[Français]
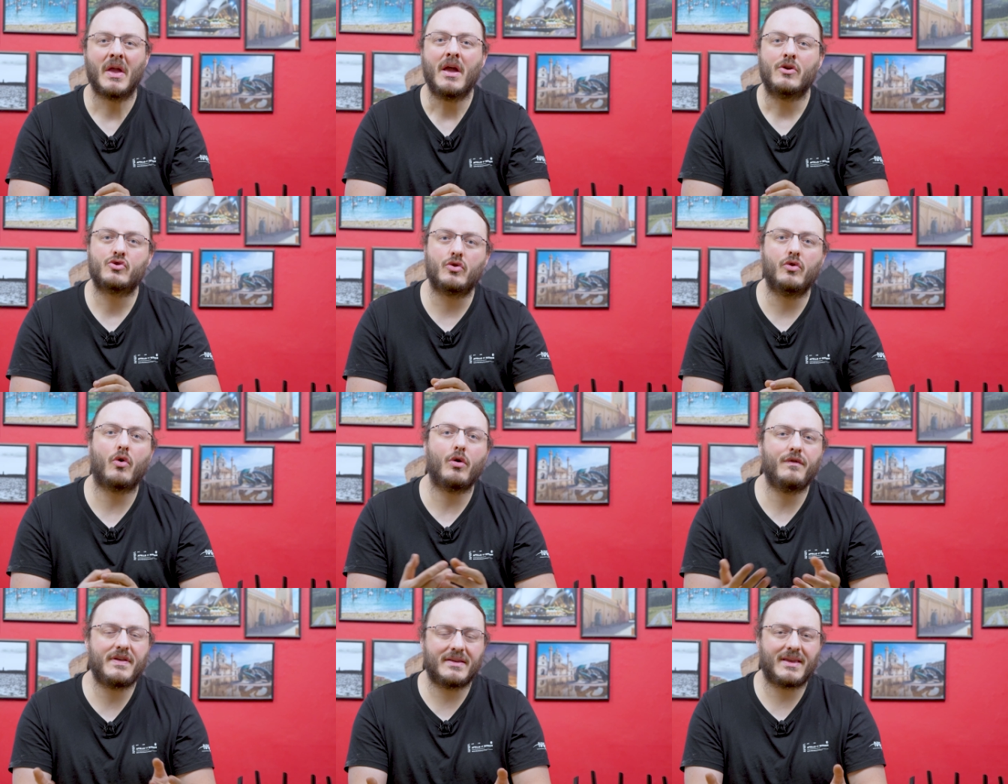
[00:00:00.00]
je ne
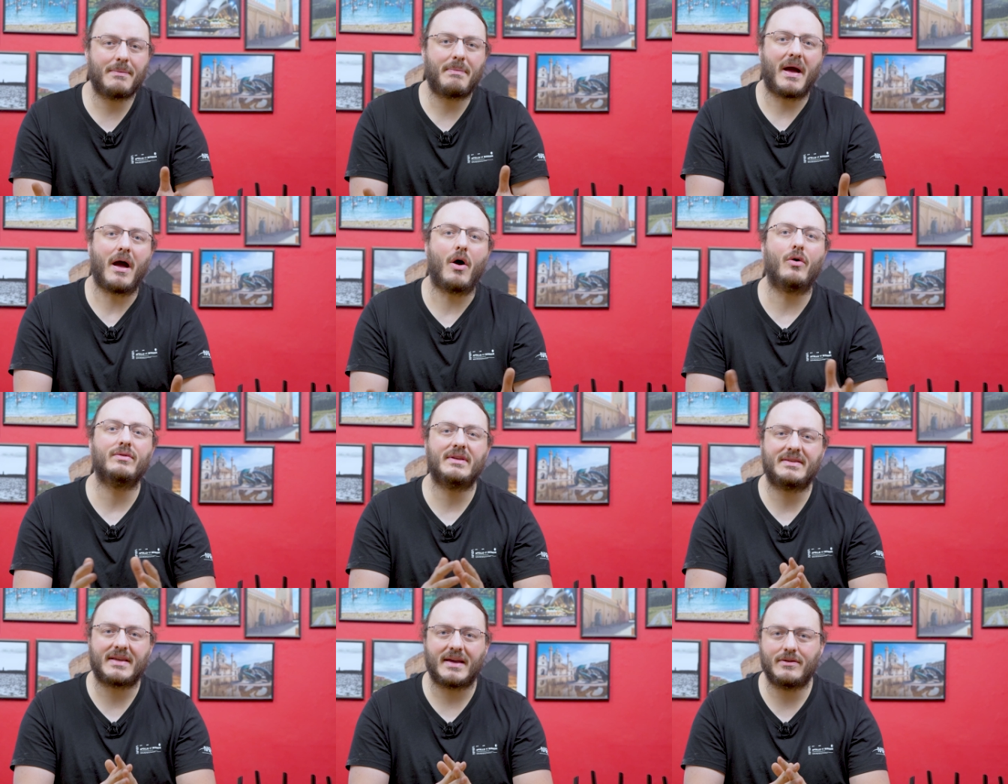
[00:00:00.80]
reviendrai pas en
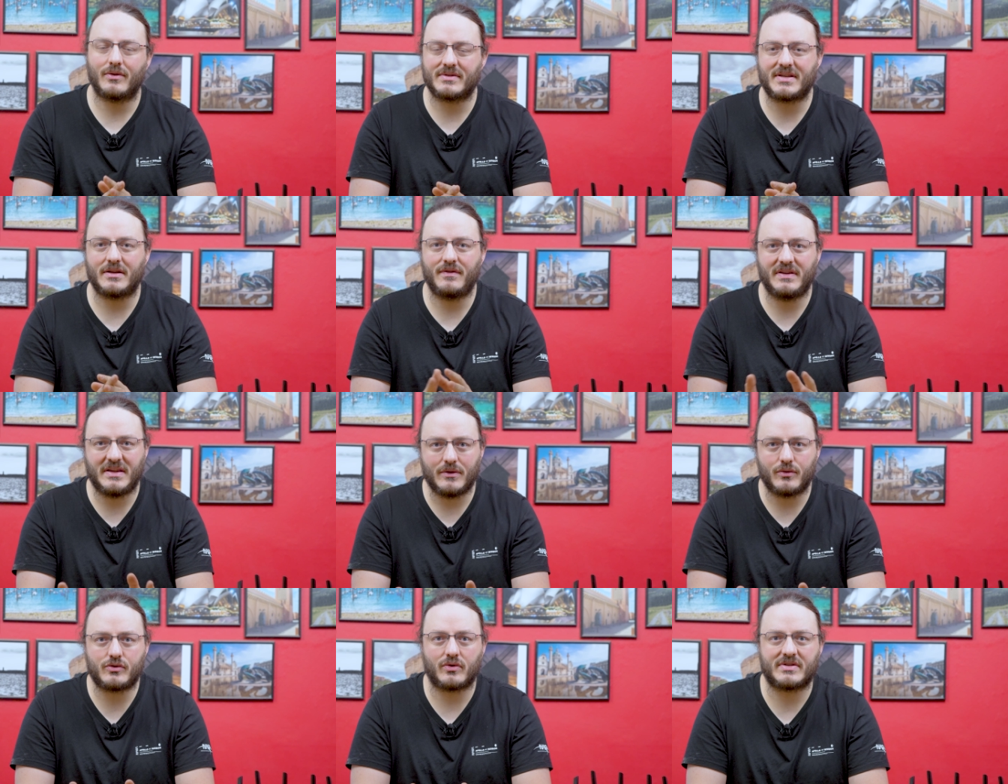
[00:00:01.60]
détail dans cette
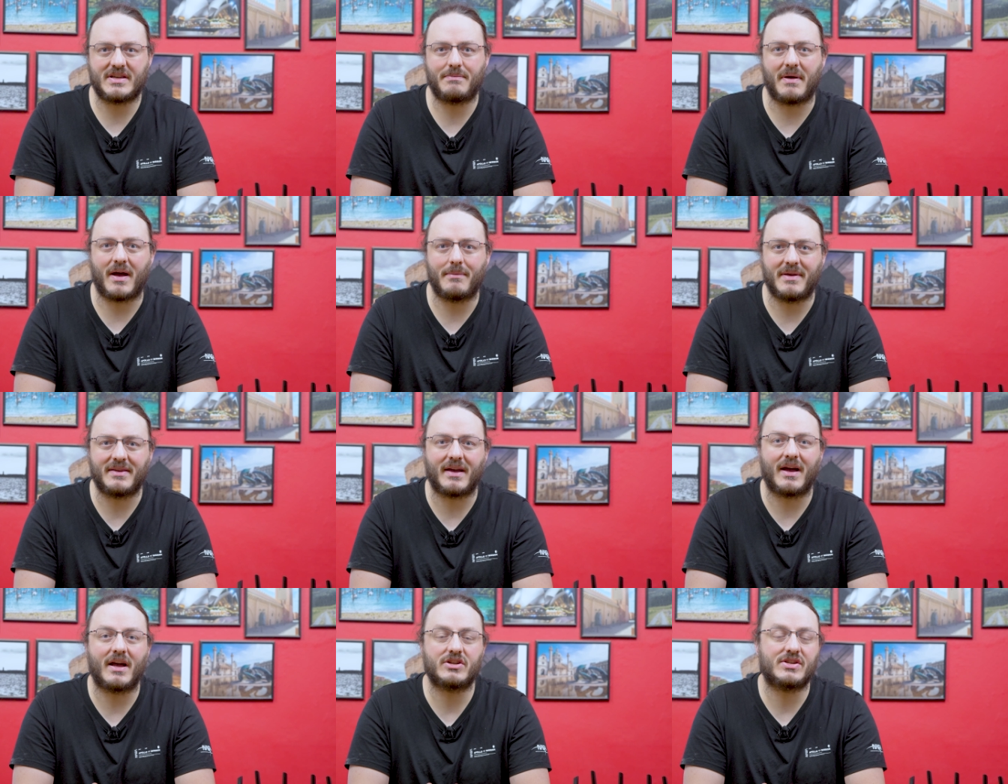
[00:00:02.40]
vidéo sur ces
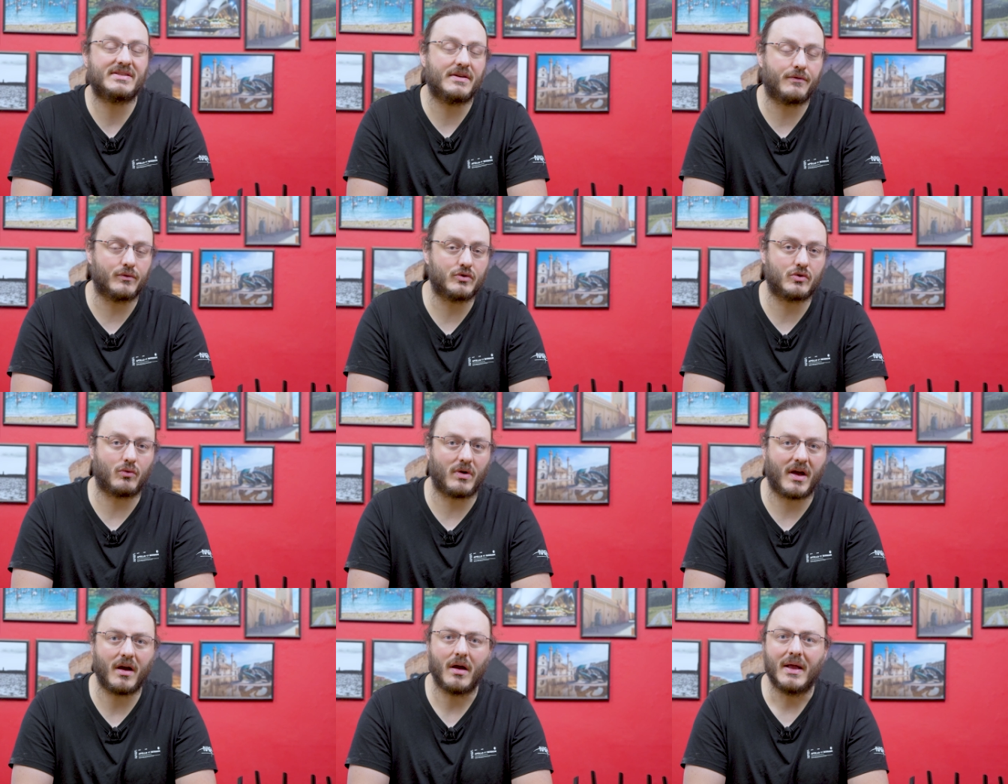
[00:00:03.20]
paramétrages et ces
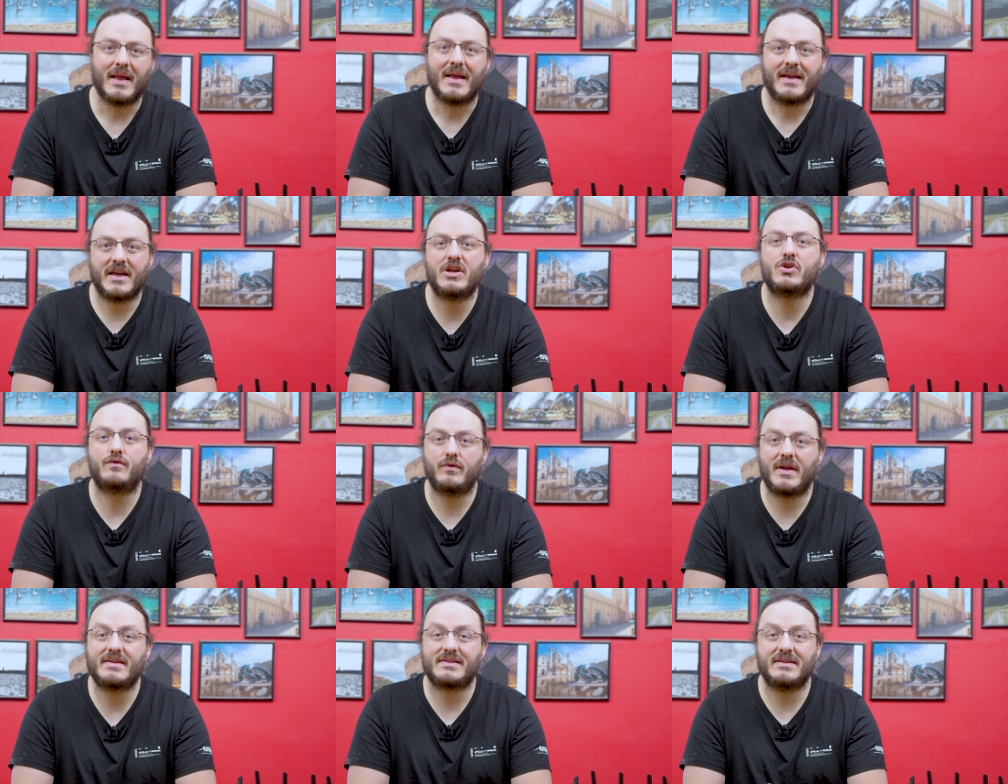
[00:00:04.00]
fonctions-là, et je
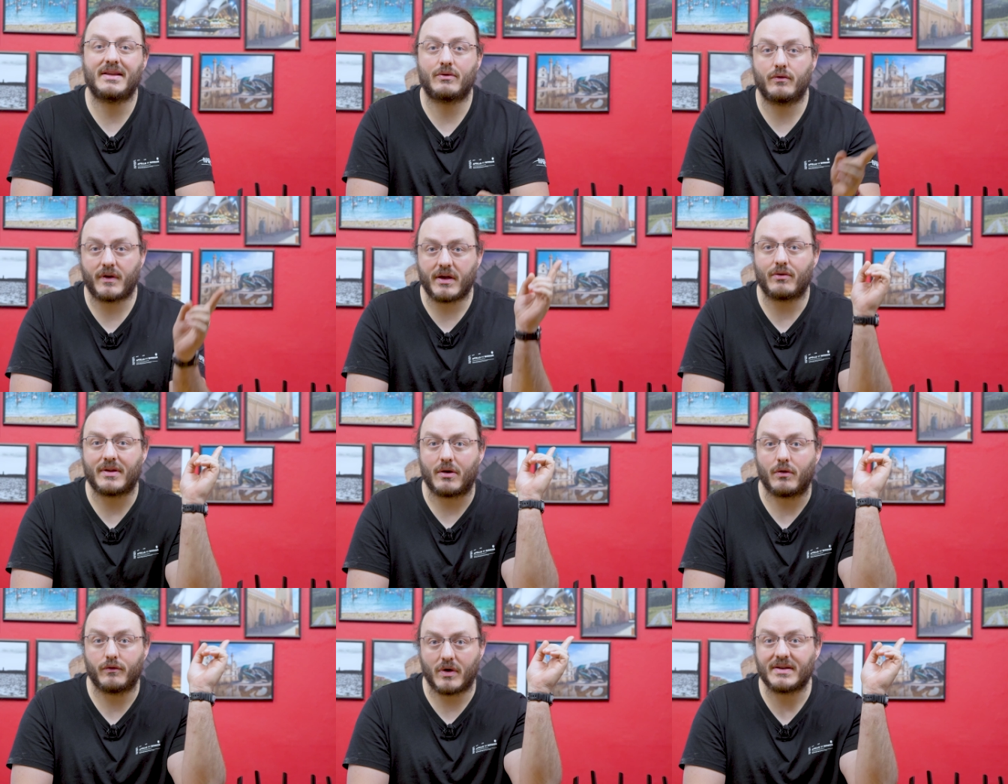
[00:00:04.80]
vous laisse les découvrir en
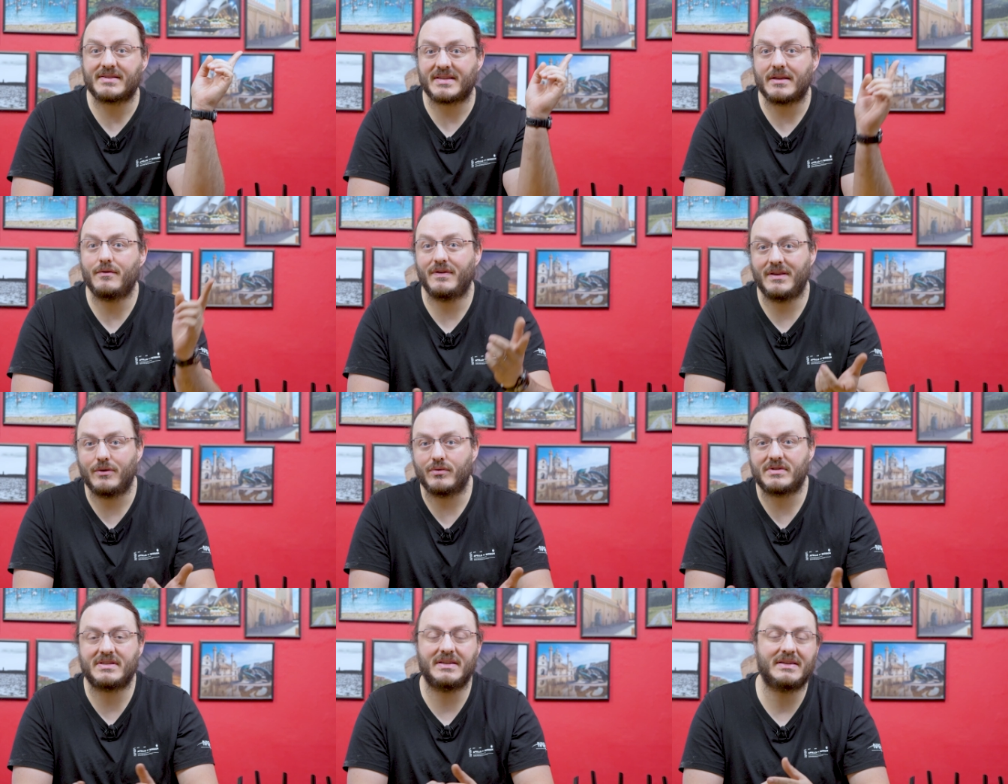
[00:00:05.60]
allant voir cette
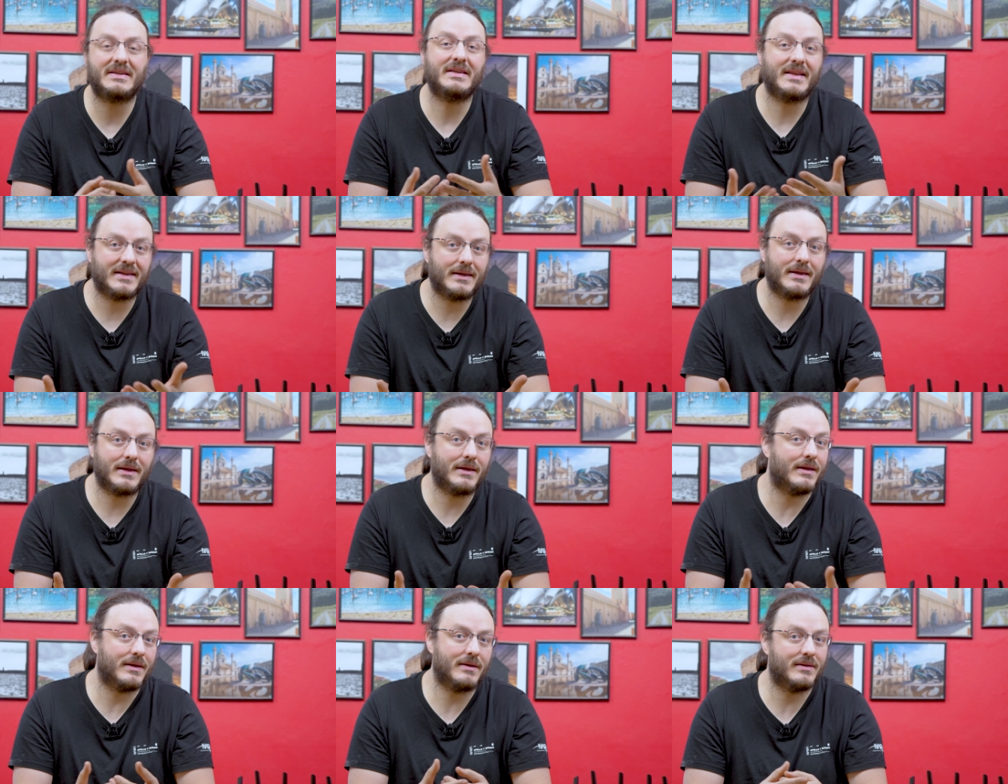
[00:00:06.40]
vidéo-ci qui
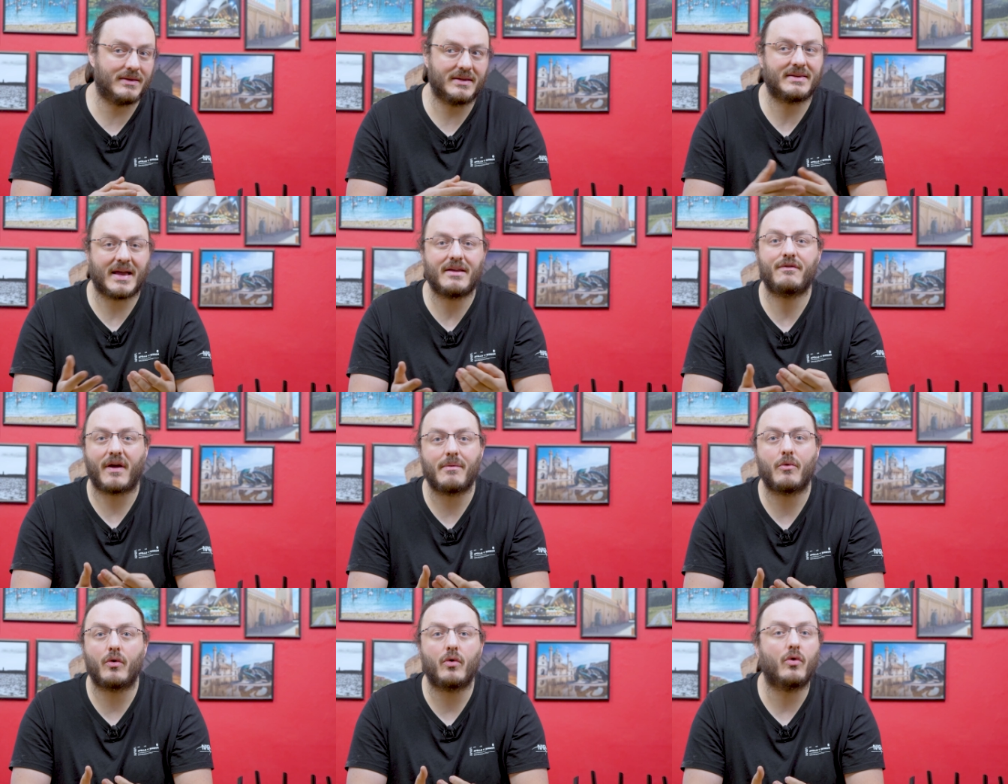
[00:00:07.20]
les détaille
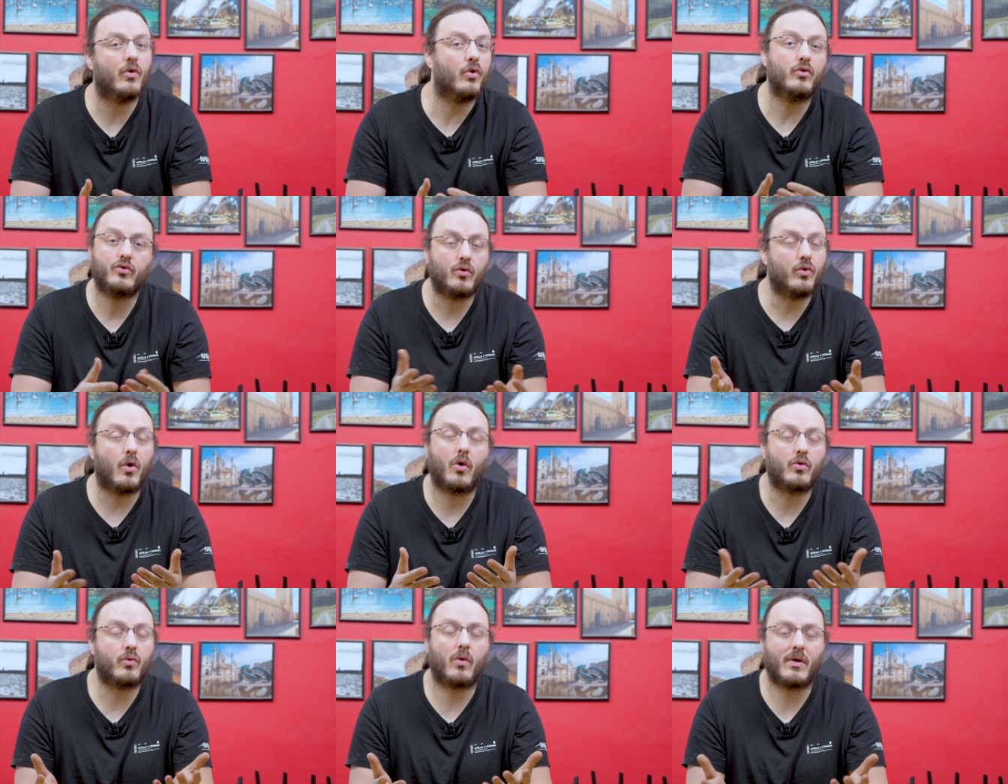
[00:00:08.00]
vraiment euh,
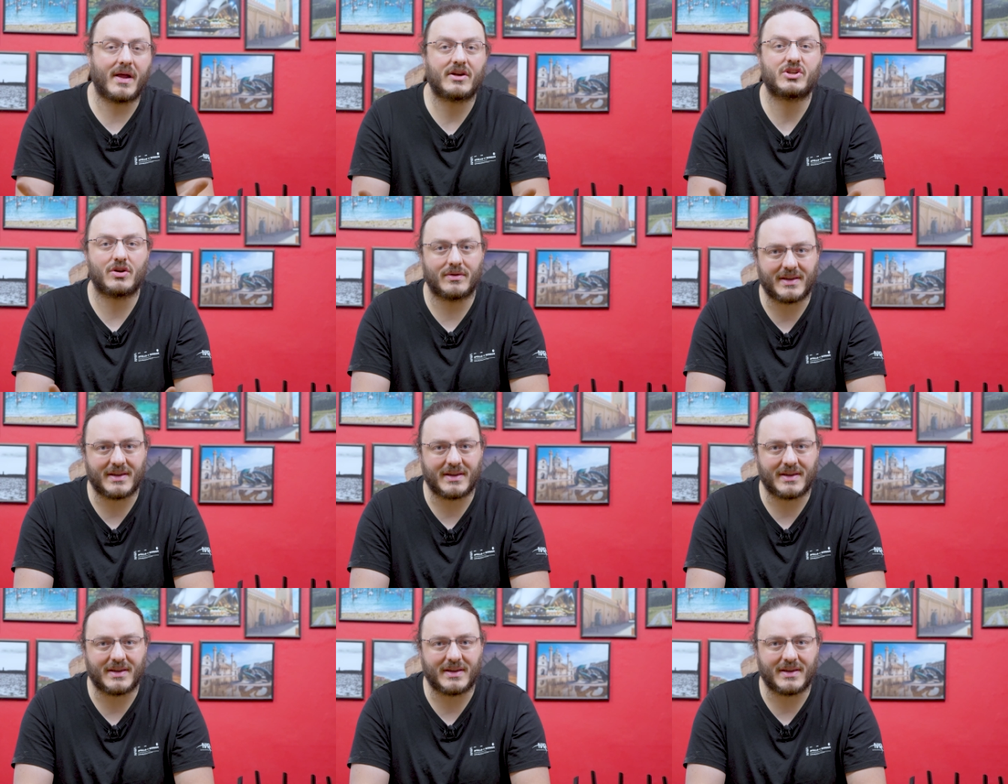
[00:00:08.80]
en long, en large et en